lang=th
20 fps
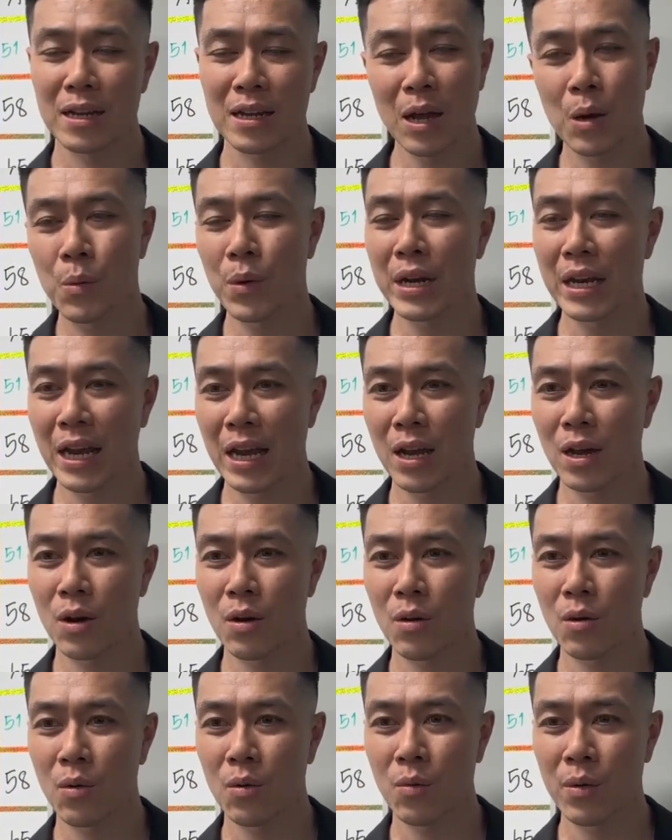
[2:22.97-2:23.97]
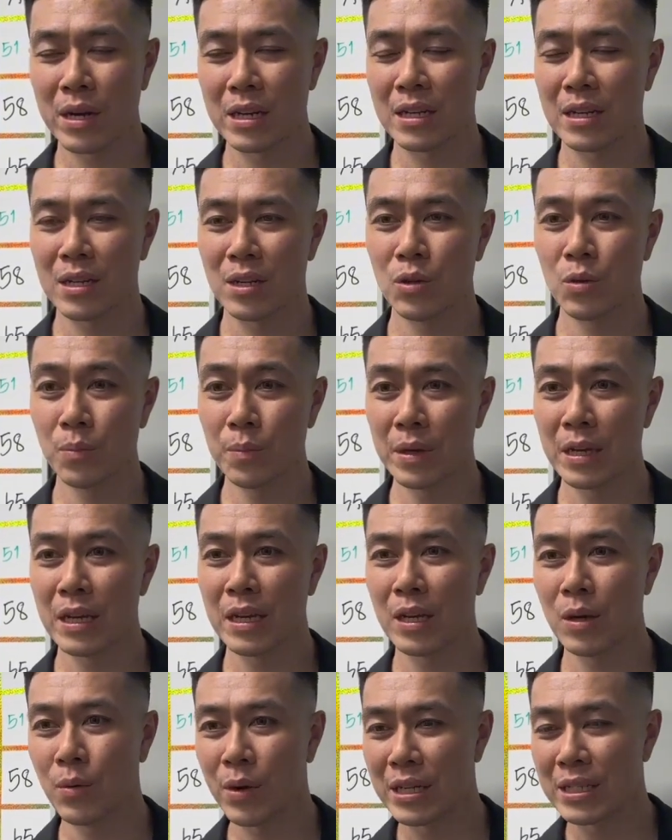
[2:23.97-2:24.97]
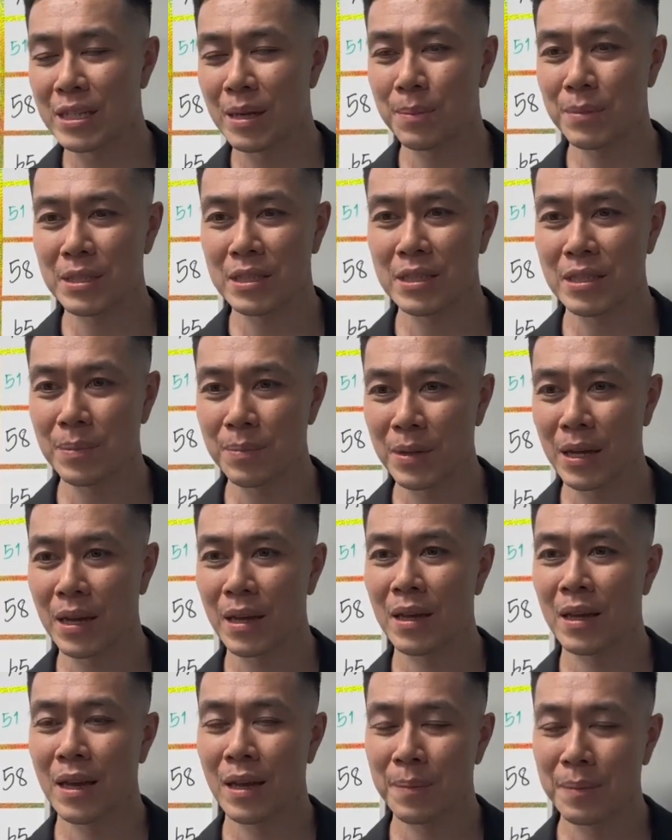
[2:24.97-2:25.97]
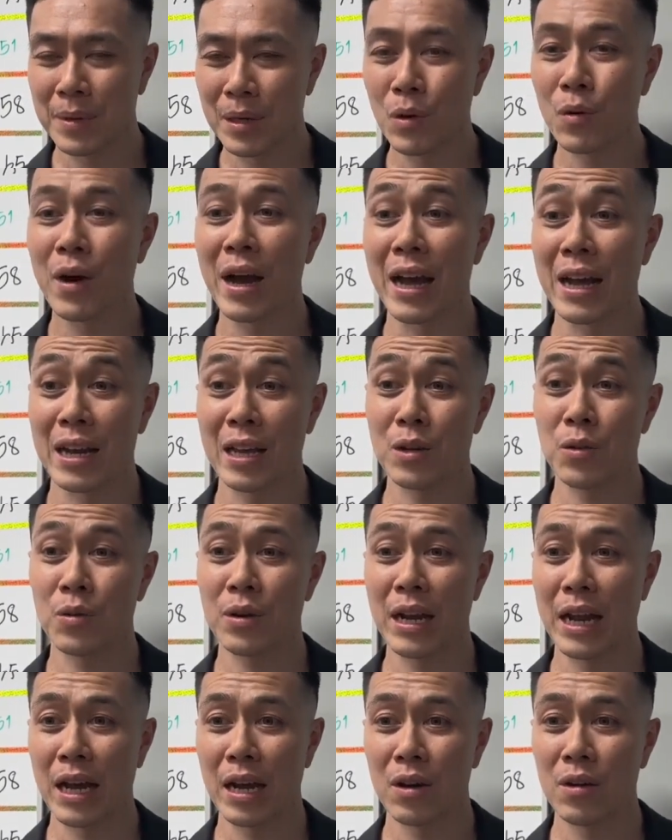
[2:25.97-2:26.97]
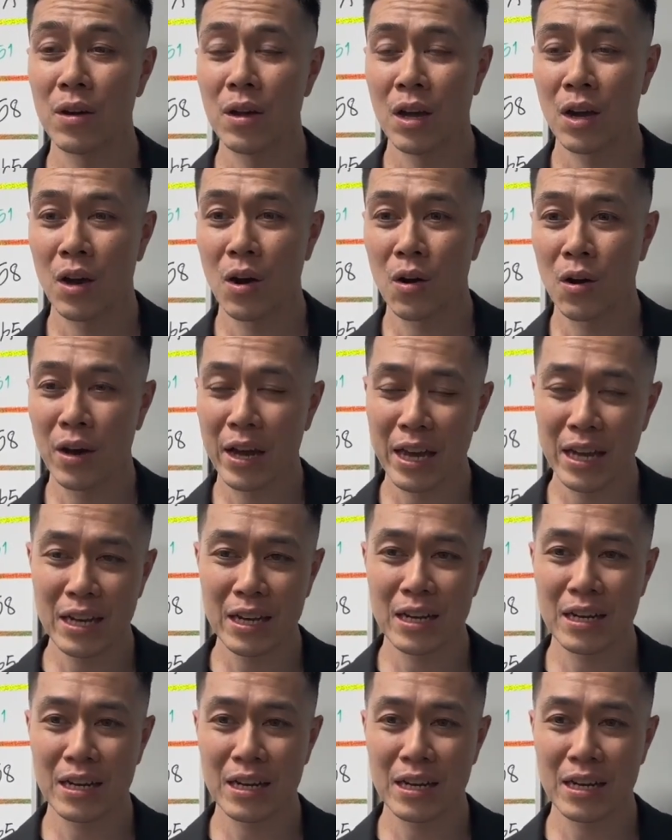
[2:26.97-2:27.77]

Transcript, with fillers: ณวันนี้วันลุมพินีวันแชมเปี้ยนชิพเนี่ยมีโอกาสให้คุณแล้ว ขอให้